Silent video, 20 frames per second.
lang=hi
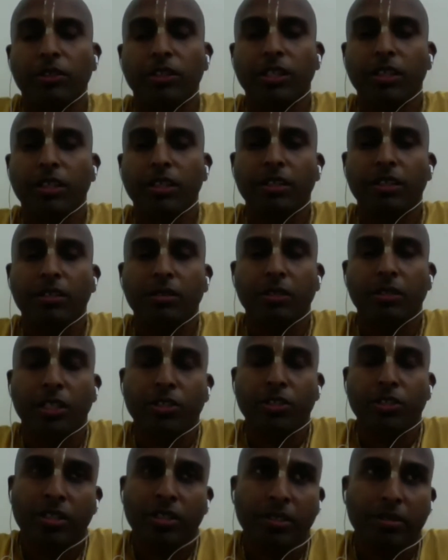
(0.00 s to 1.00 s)
ये
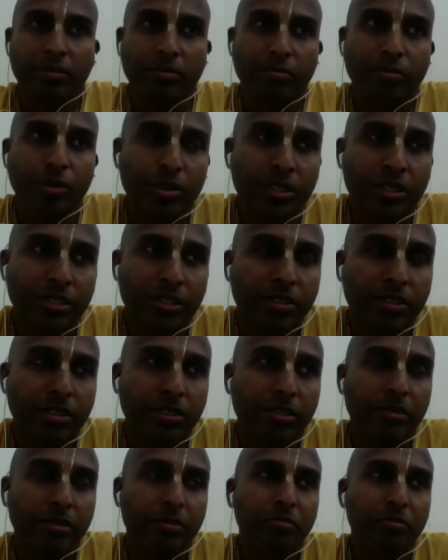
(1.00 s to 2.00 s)
अच्छा बहुत अच्छा
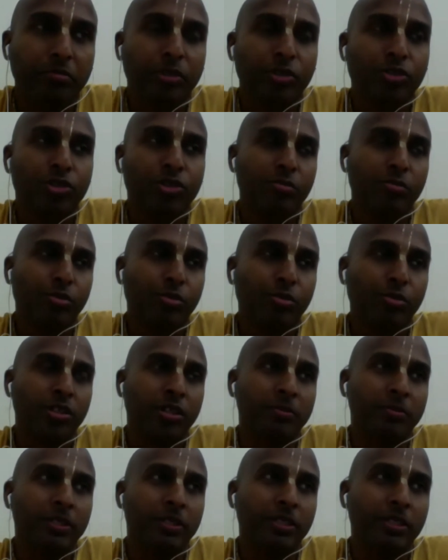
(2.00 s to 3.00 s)
प्रश्न पूछा
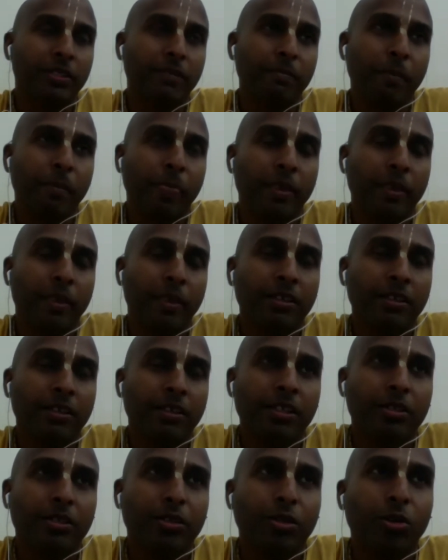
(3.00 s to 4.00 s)
आपने
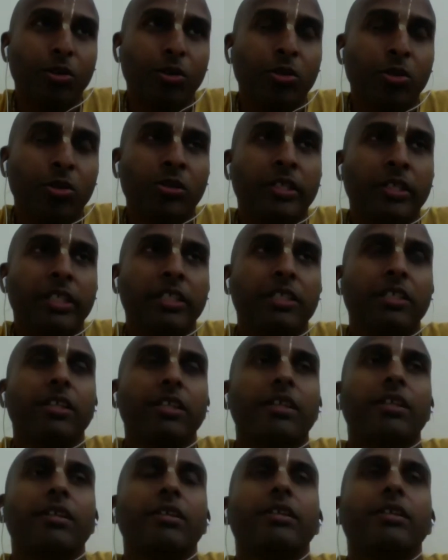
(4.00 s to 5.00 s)
तो लोगों का ये
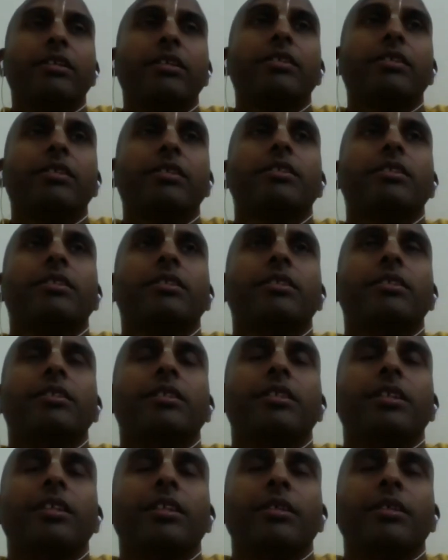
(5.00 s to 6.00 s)

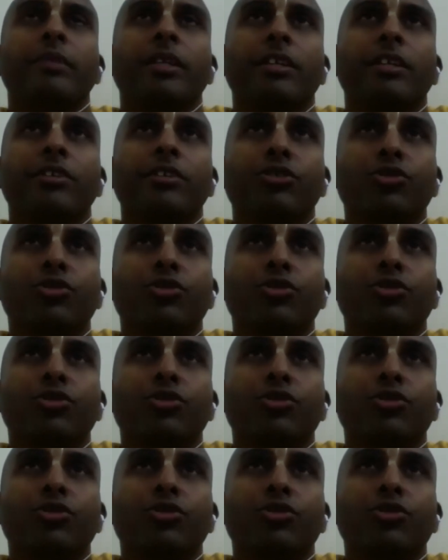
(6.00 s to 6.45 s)
एक मैंने इसे